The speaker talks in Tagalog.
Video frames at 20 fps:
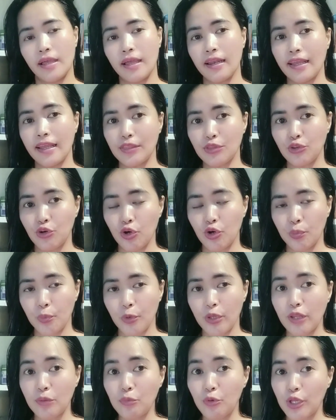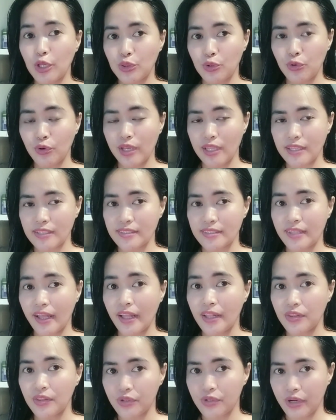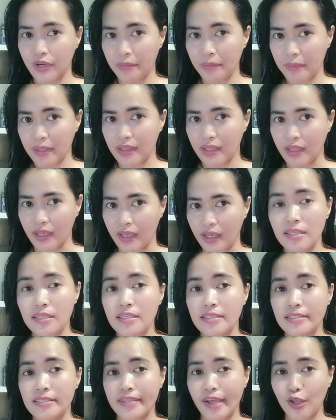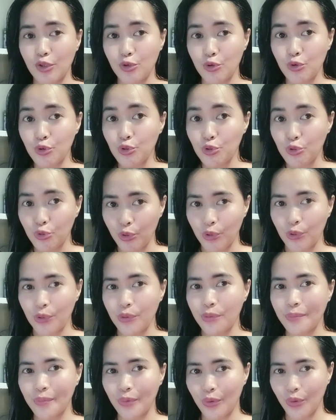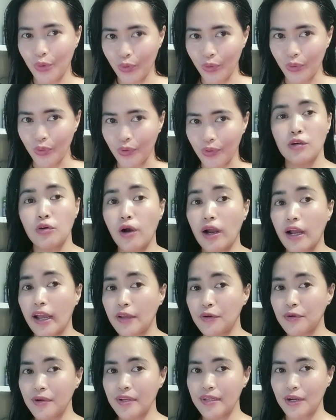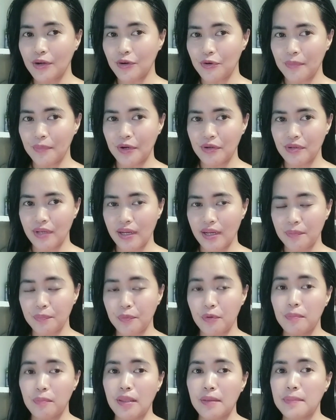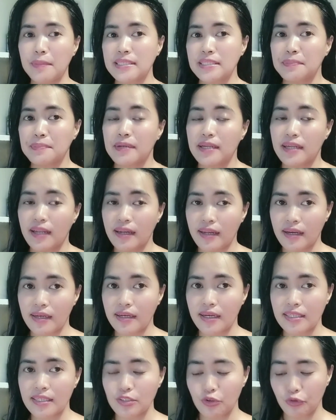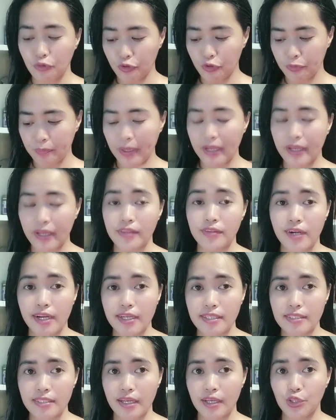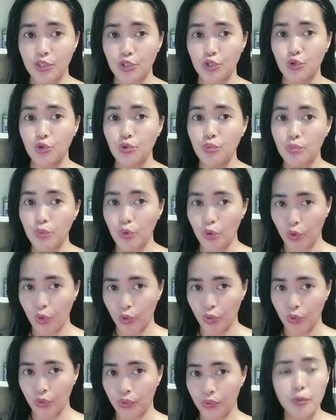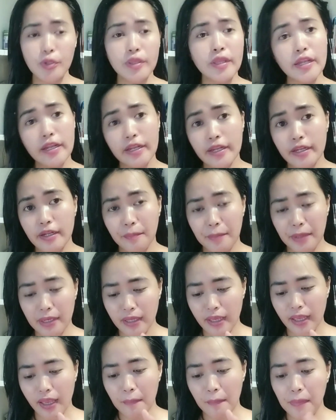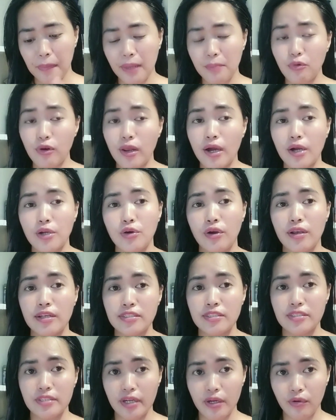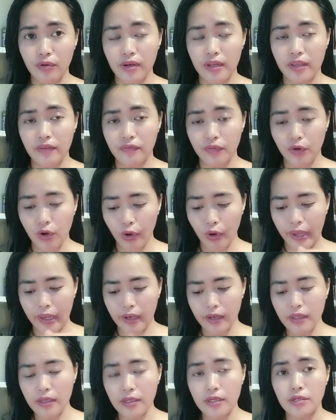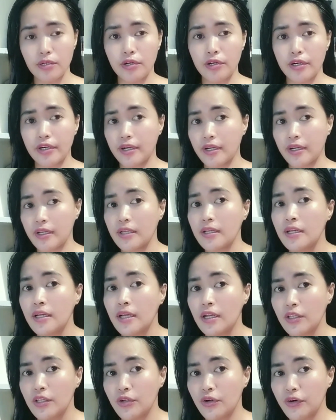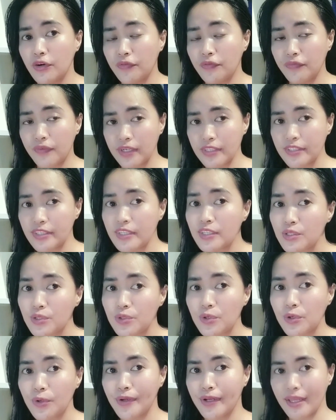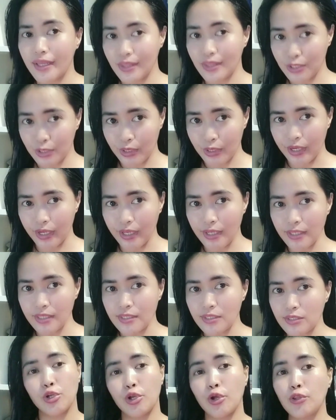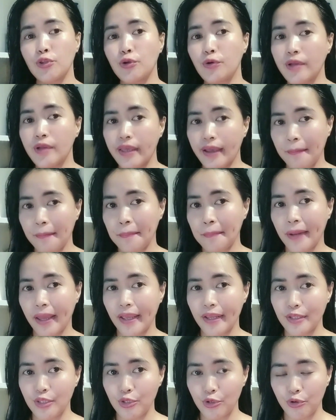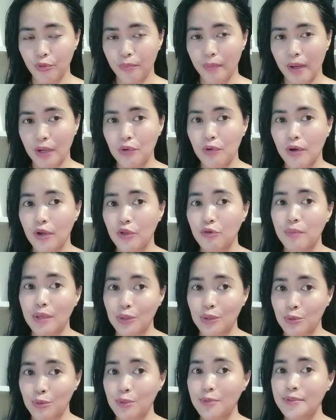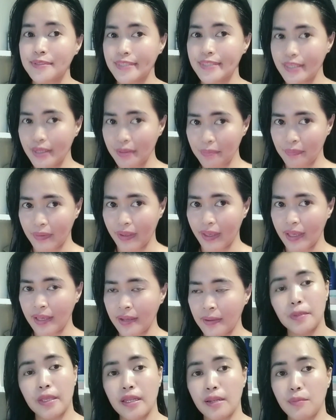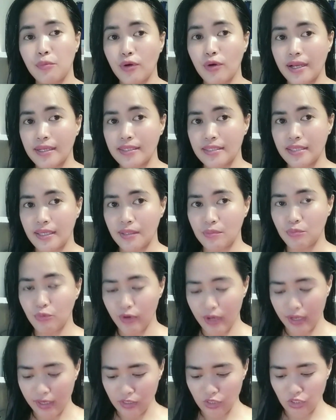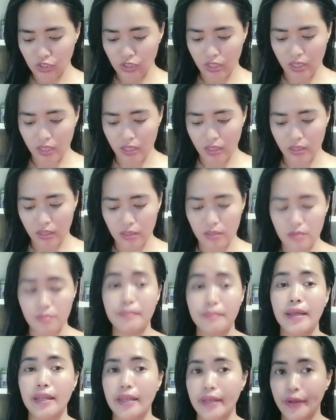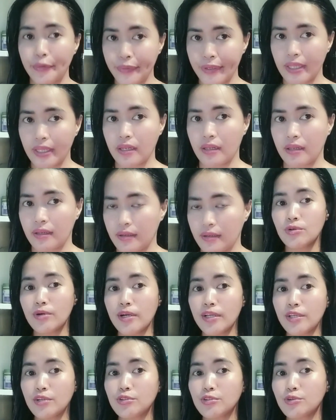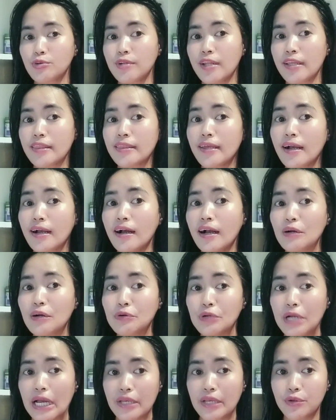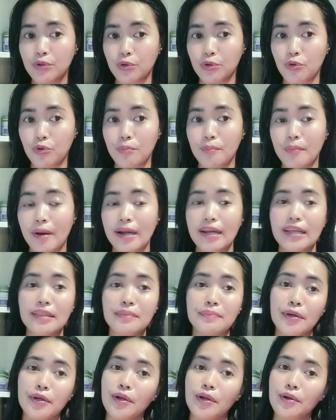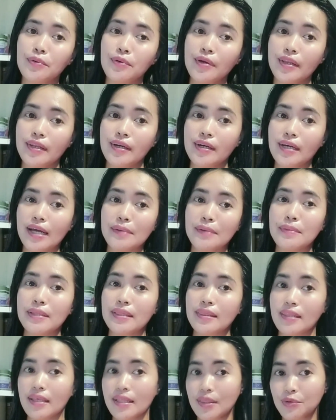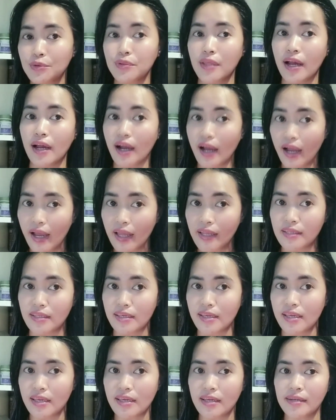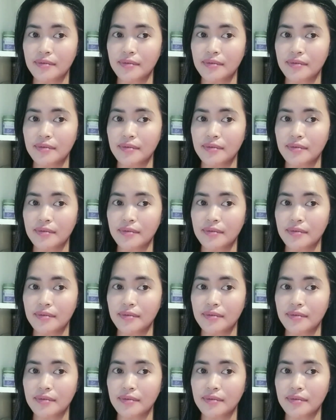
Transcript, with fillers: dahil ito, pwede mo itong instant remedy sa iyong tuyong buho. Kung kayo ay kung meron kang problema sa paglalagas or pagka-dry sa inyong buho, pwede din naman na i-apply mo lang yung extra olive oil or yung virgin coconut oil. So, yun yung i-apply nyo bago kayo matulog sa gabi. Kinabukasan mo lang siya banlawan. So, ngayon, kung nagtaka kayo kung bakit meron akong ginagamit dito na honey,